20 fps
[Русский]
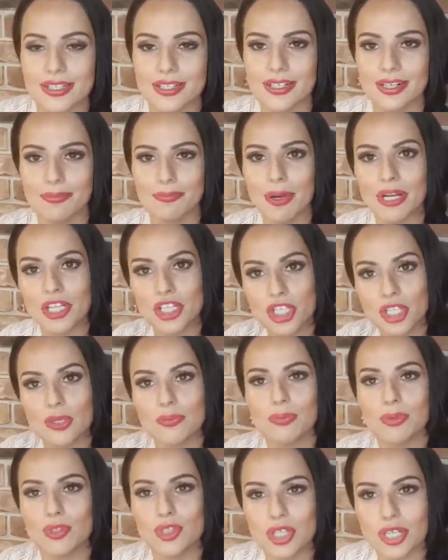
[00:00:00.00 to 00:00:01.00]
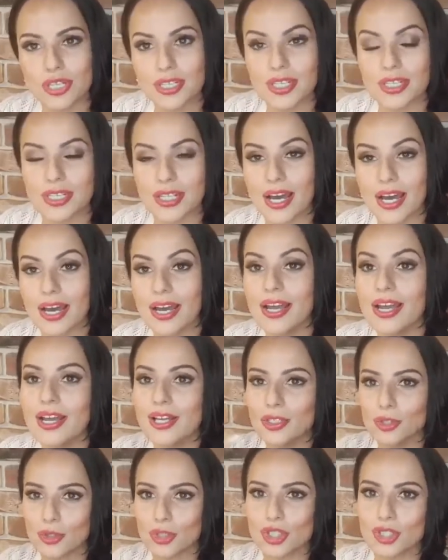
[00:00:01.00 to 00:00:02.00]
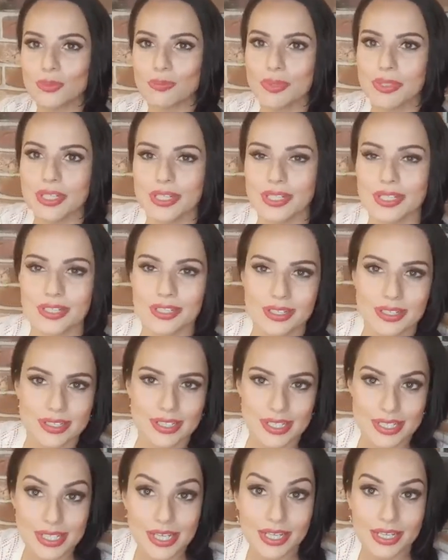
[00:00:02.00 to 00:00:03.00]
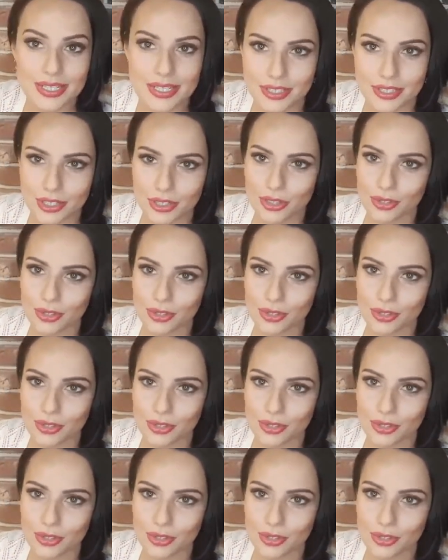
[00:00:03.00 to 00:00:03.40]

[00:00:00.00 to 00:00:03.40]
э, большие бюджеты на то, чтобы сделать этот